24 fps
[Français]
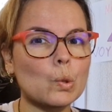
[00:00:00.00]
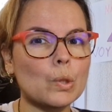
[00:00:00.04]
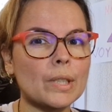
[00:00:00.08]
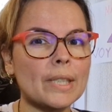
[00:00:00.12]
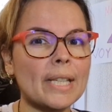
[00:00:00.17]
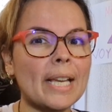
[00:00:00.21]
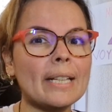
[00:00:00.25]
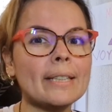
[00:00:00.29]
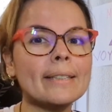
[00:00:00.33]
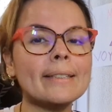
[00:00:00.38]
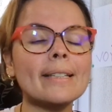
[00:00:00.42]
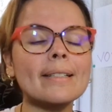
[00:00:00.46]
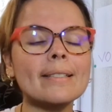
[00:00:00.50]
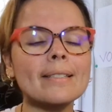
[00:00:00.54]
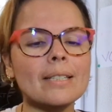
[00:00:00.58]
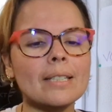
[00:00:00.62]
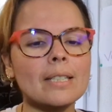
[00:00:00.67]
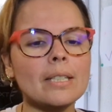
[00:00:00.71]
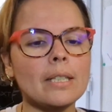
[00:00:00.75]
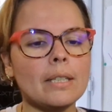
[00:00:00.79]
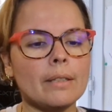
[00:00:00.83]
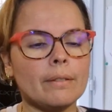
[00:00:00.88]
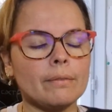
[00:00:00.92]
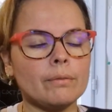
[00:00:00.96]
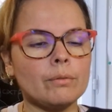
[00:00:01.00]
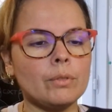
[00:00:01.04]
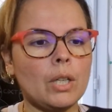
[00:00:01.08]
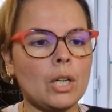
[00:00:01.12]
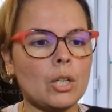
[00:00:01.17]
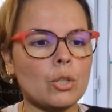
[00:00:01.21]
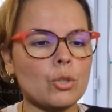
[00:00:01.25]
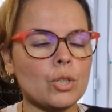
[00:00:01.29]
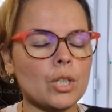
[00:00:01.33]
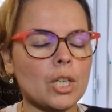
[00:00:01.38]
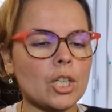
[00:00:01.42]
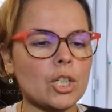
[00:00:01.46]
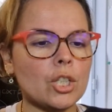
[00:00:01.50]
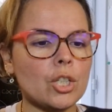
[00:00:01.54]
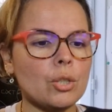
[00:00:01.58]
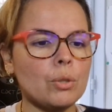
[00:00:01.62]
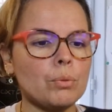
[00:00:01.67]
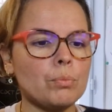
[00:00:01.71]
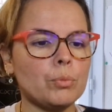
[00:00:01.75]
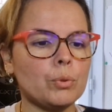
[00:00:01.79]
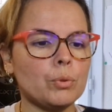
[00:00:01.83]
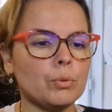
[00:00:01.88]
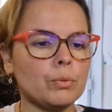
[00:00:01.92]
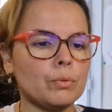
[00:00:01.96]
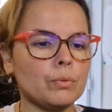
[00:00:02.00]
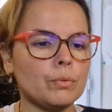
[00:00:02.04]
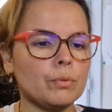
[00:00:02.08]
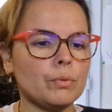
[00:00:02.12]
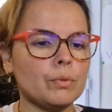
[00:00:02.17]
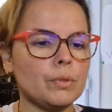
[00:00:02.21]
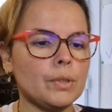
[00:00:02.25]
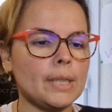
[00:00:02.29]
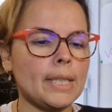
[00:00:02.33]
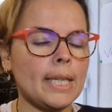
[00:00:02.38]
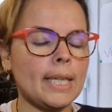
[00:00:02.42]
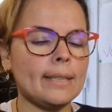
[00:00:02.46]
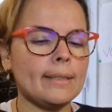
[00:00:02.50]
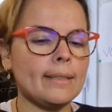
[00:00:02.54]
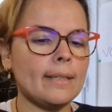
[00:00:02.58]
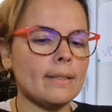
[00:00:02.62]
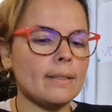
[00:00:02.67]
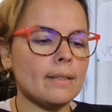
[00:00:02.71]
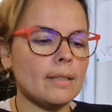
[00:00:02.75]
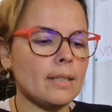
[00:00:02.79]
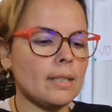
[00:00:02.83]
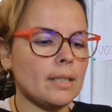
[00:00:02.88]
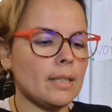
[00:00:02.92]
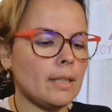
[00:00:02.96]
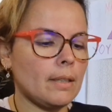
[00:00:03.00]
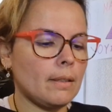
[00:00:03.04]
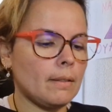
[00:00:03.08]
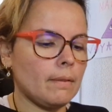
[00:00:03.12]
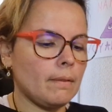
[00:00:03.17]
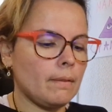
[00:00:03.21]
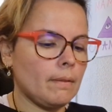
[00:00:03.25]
Il y a une destinée. Voilà, je cherchais le mot. Il y a une destinée.